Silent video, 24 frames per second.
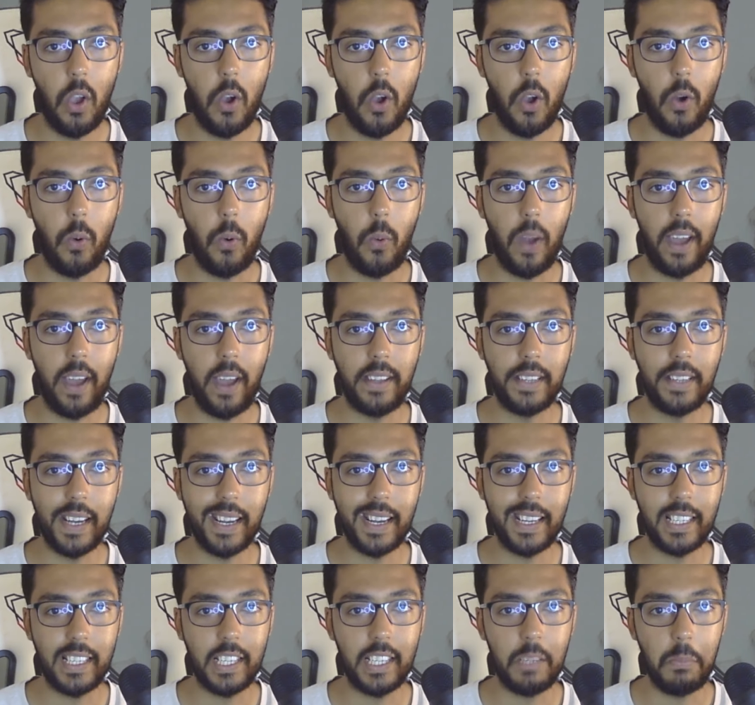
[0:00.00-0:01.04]
وانا راه
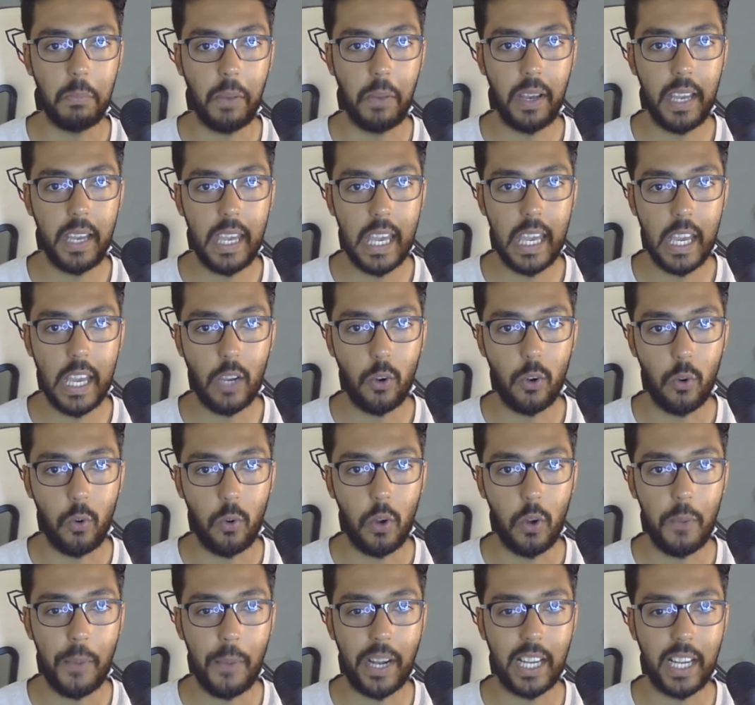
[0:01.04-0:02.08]
كنبغيك وهو
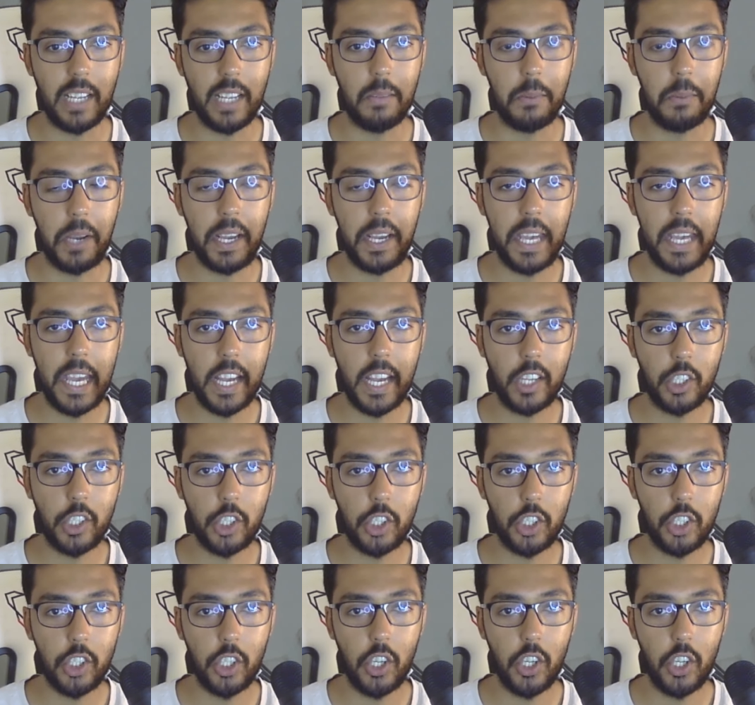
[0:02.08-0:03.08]
ما كيبغيكش